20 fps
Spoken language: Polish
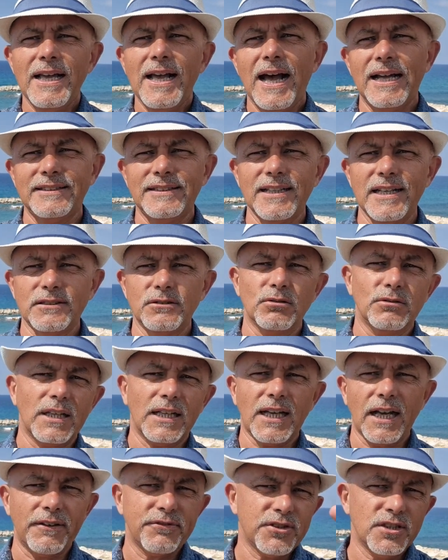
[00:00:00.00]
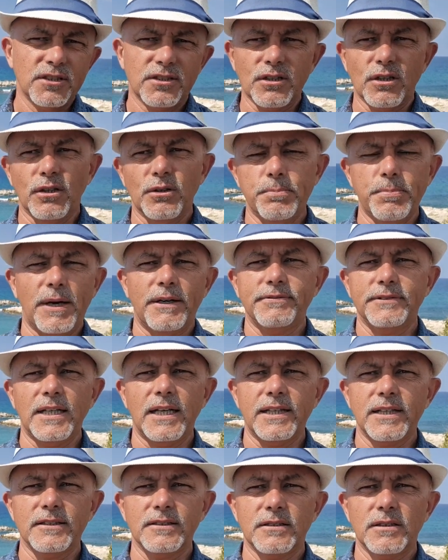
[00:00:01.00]
a teraz to taka wszystko,
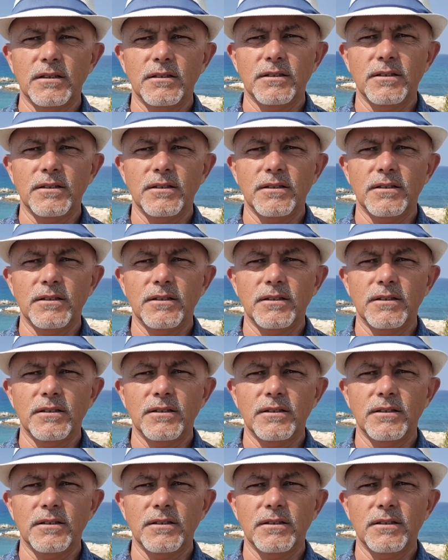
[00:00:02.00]
prawda, jest,